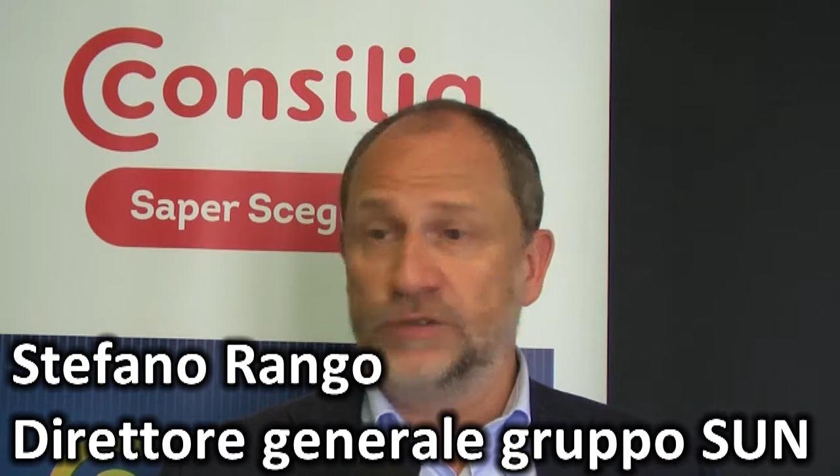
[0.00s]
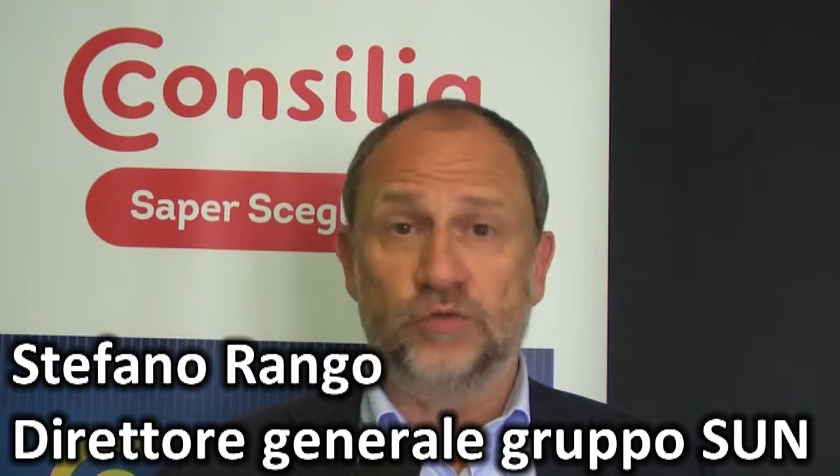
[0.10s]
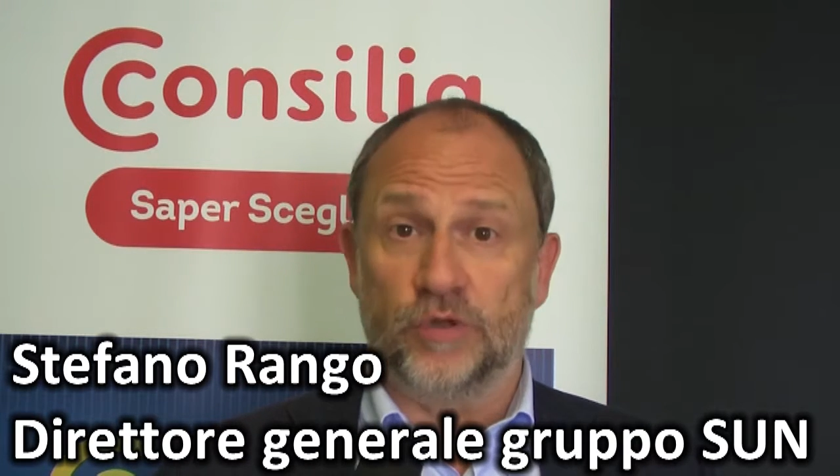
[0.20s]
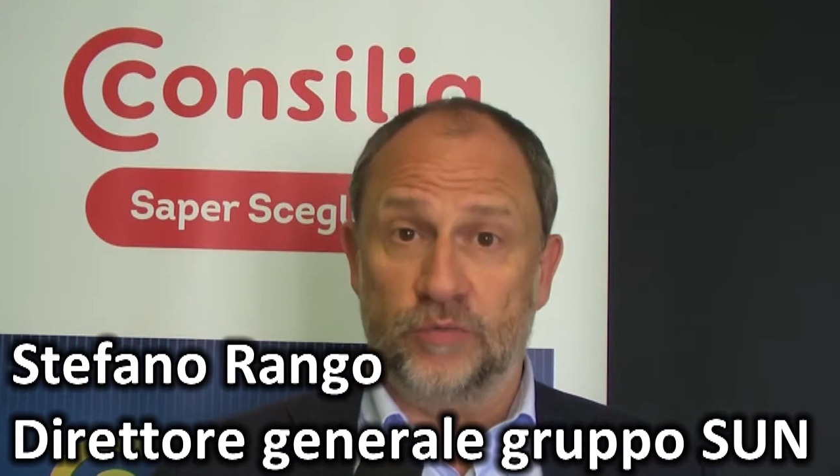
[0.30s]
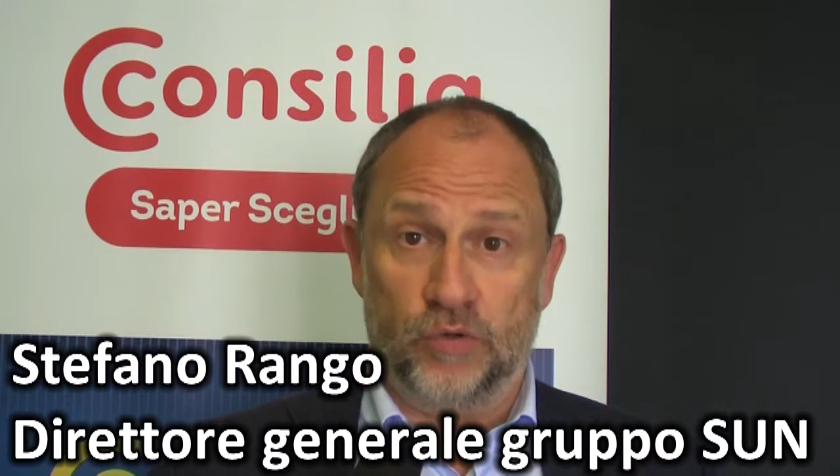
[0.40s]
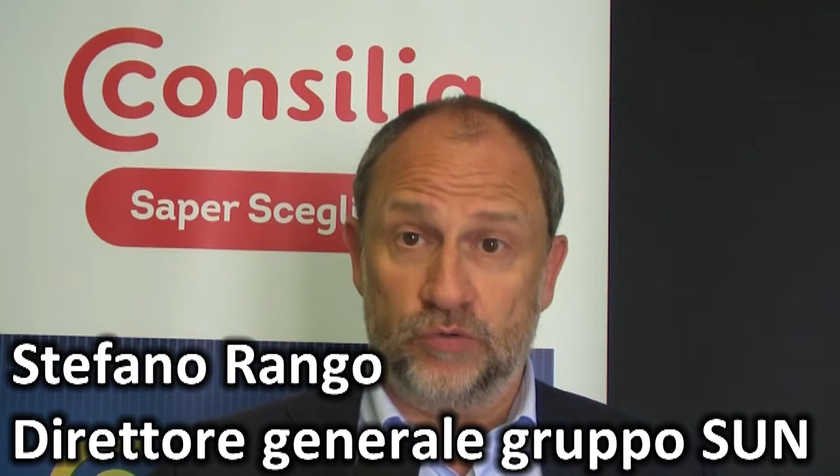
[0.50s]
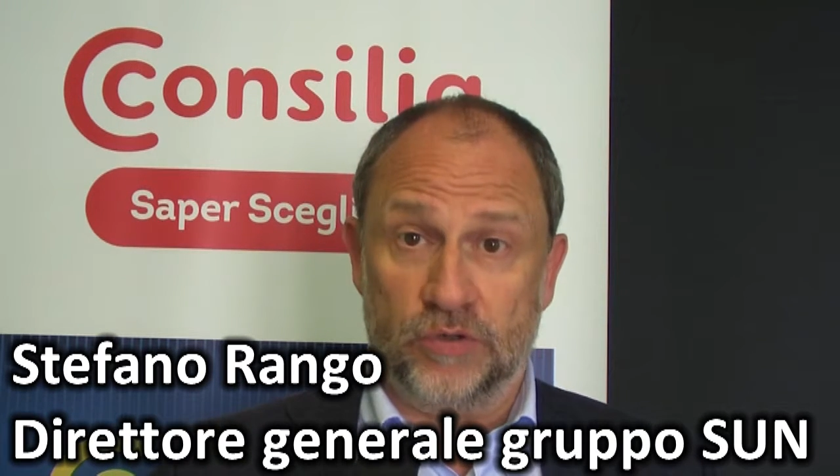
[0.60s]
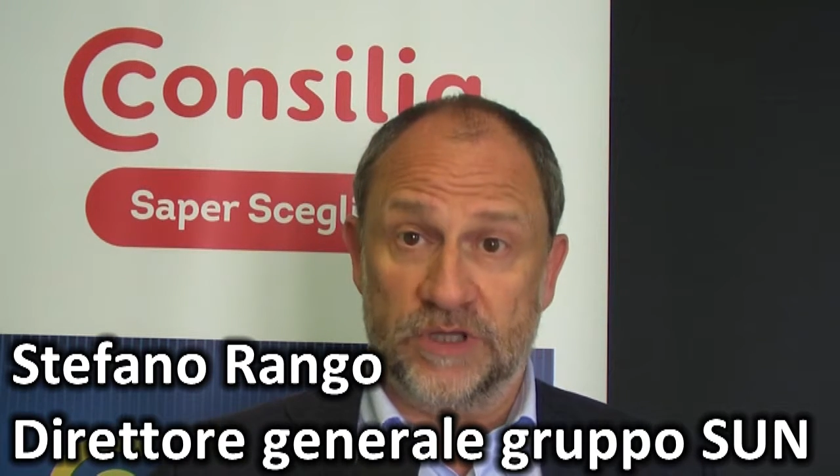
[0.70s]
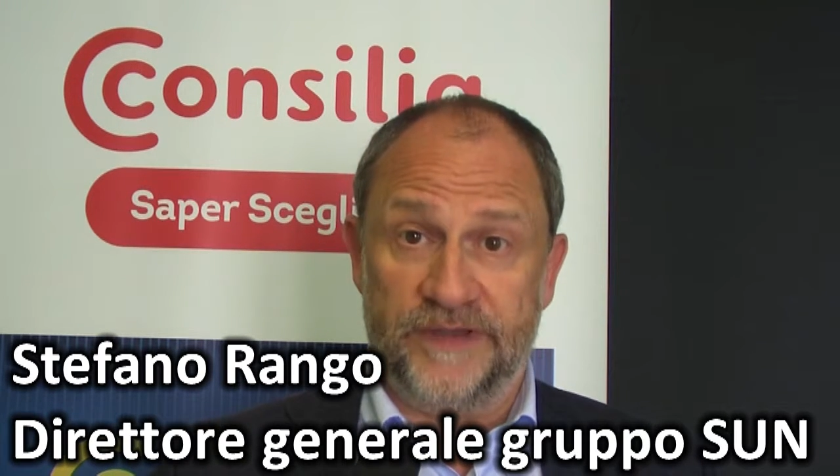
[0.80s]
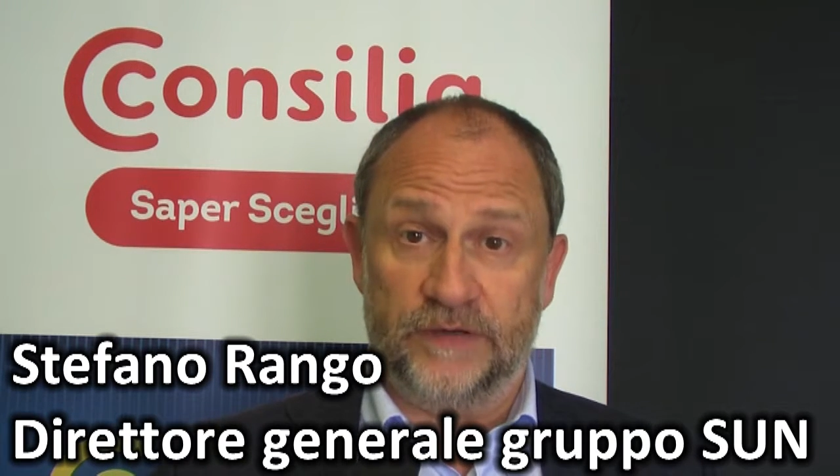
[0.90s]
di tutto il
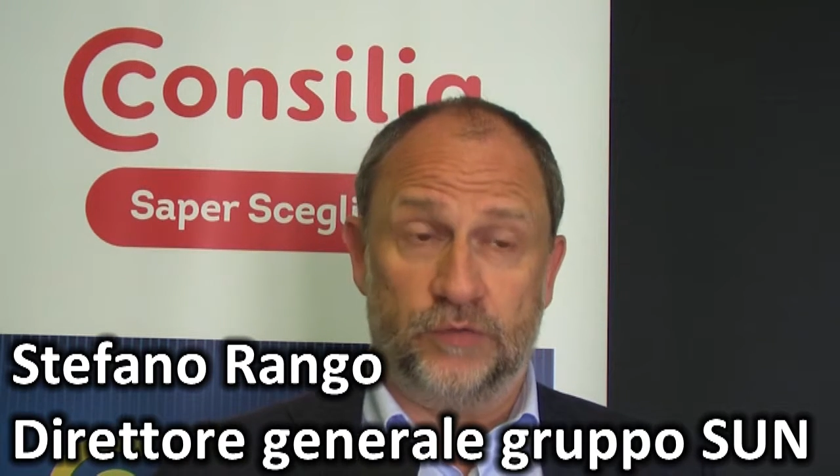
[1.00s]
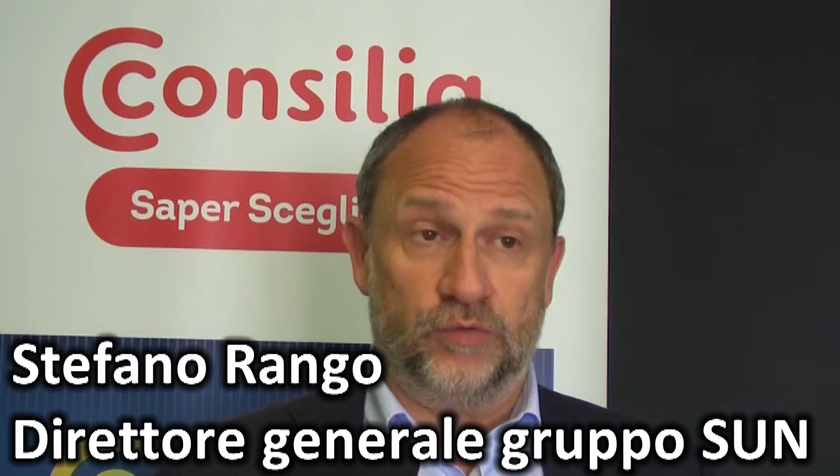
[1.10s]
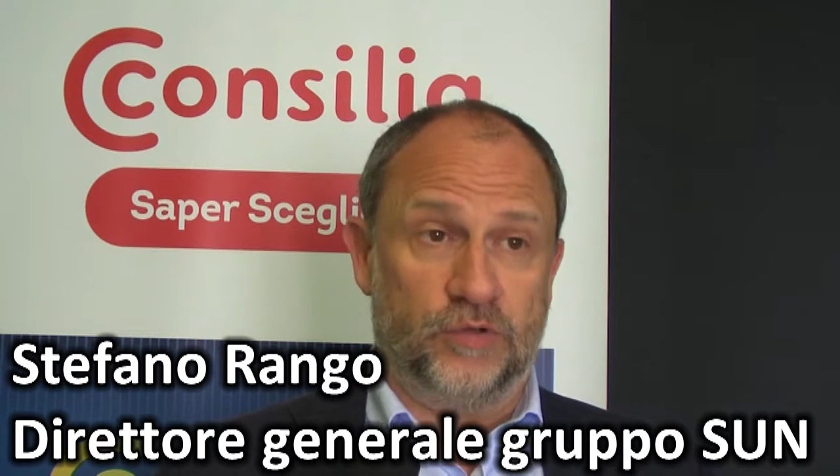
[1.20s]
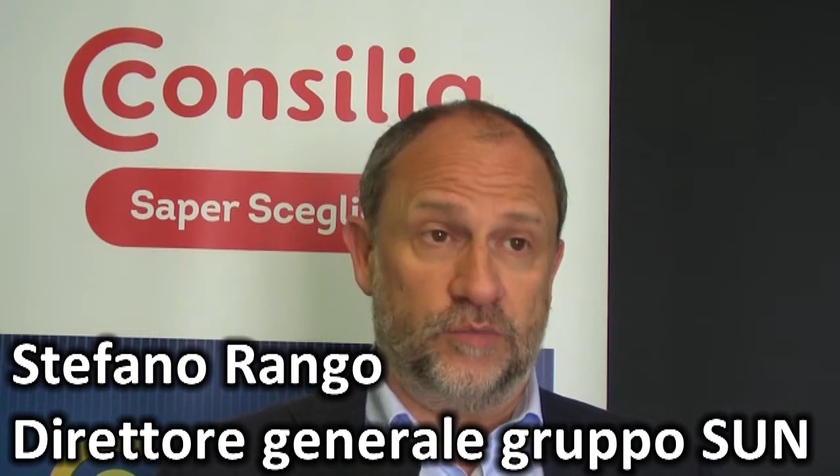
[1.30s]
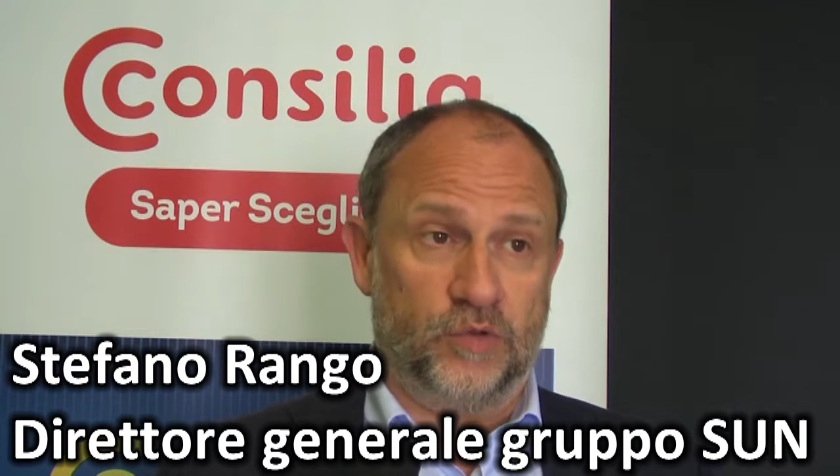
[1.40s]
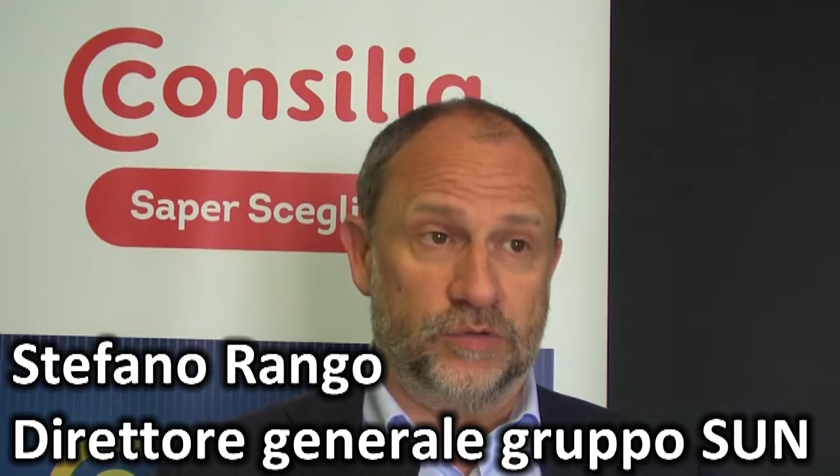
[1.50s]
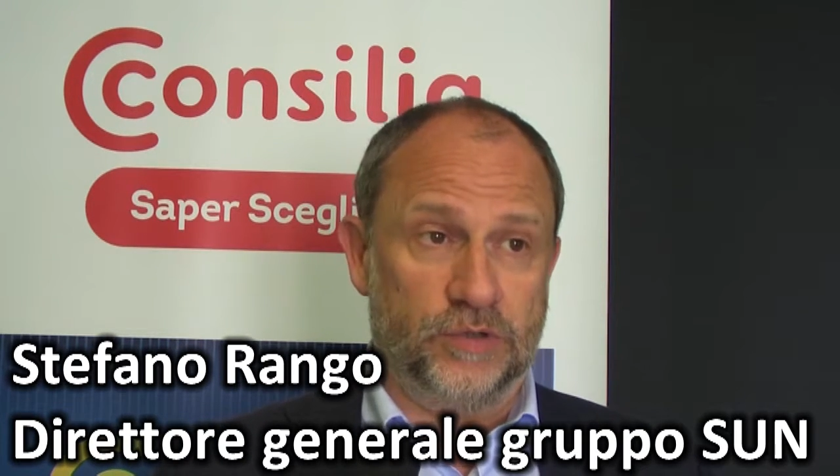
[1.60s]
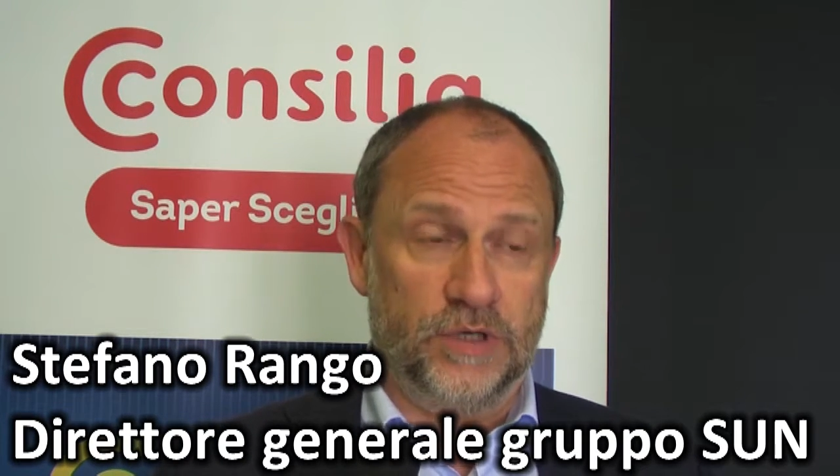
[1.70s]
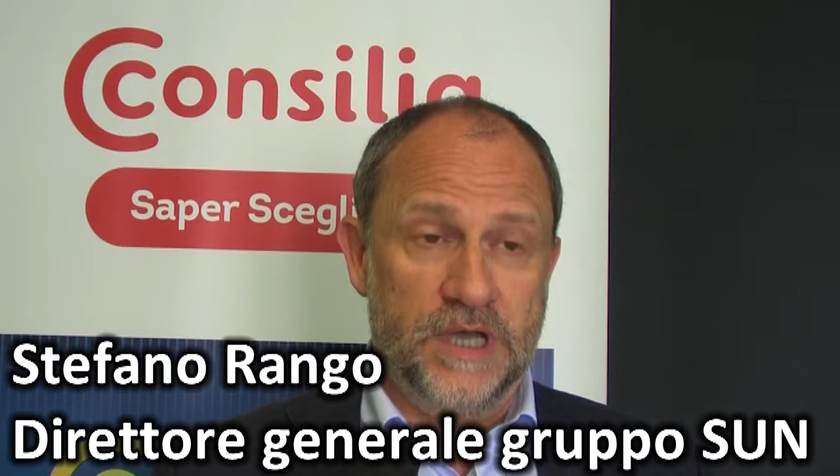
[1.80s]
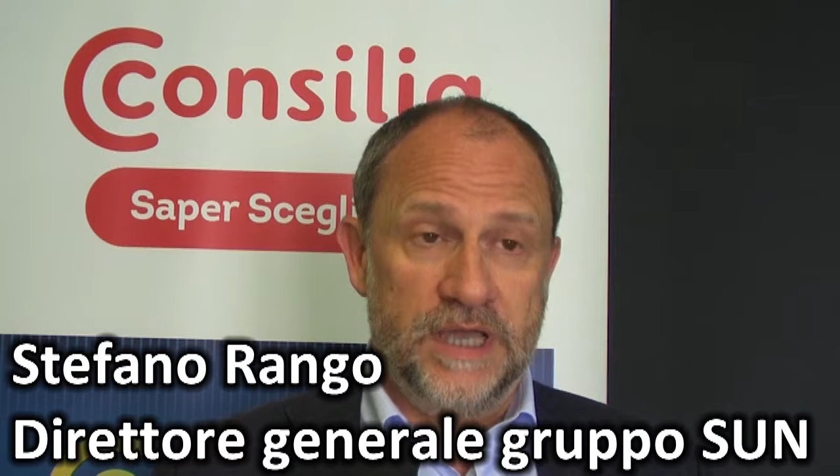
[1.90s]
mondo, che vengono da tutto il
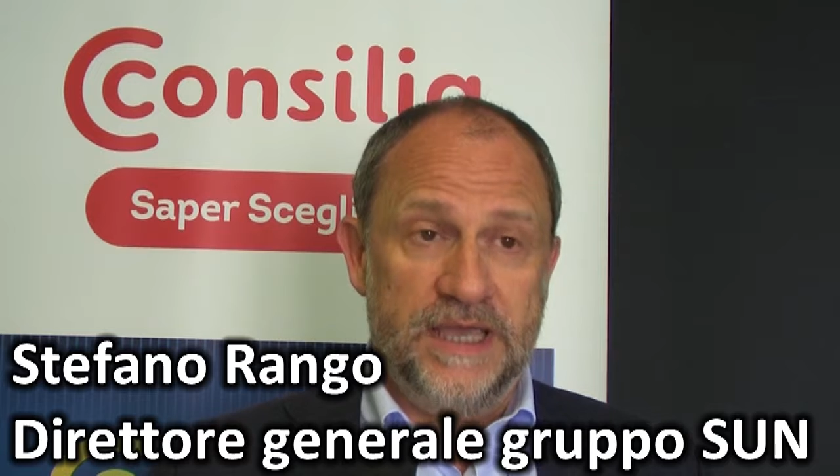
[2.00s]
mondo.